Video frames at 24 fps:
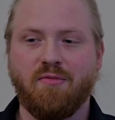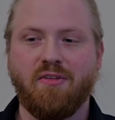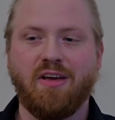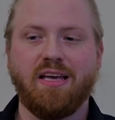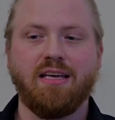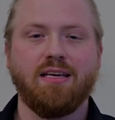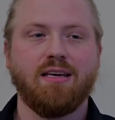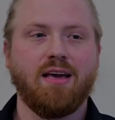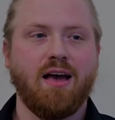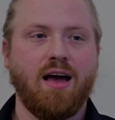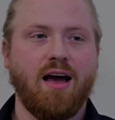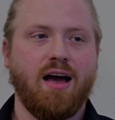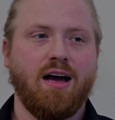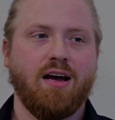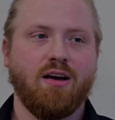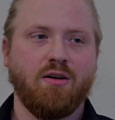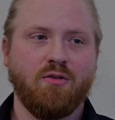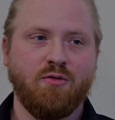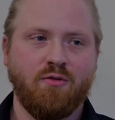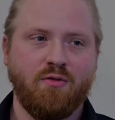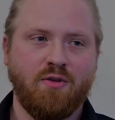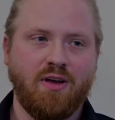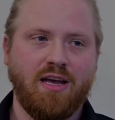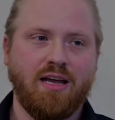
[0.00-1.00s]
welche
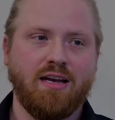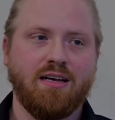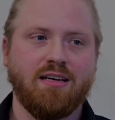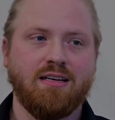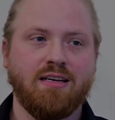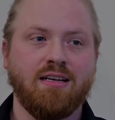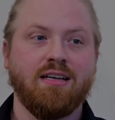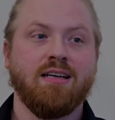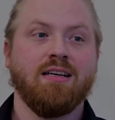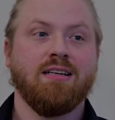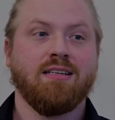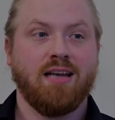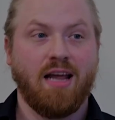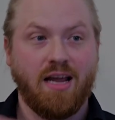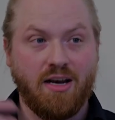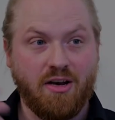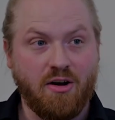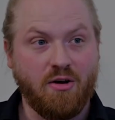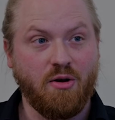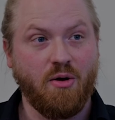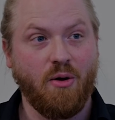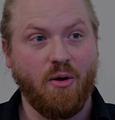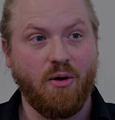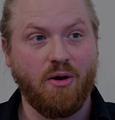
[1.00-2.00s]
Haare werden
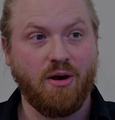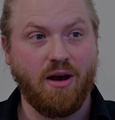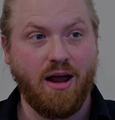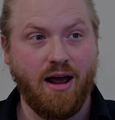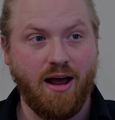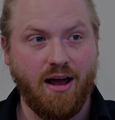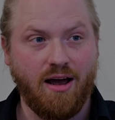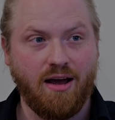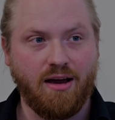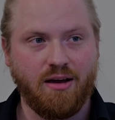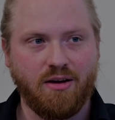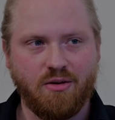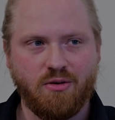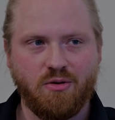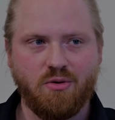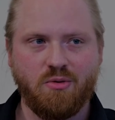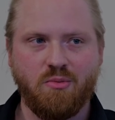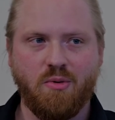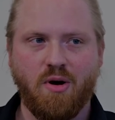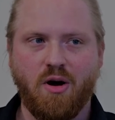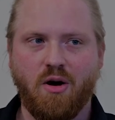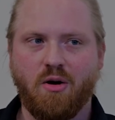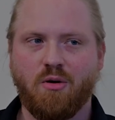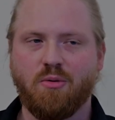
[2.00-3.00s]
deine neuen Haare
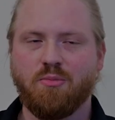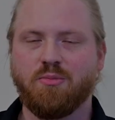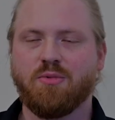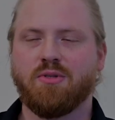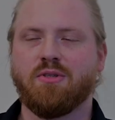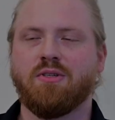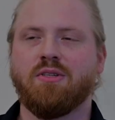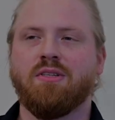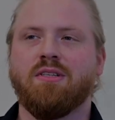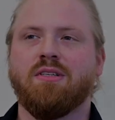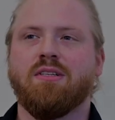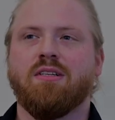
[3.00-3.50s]
überhaupt?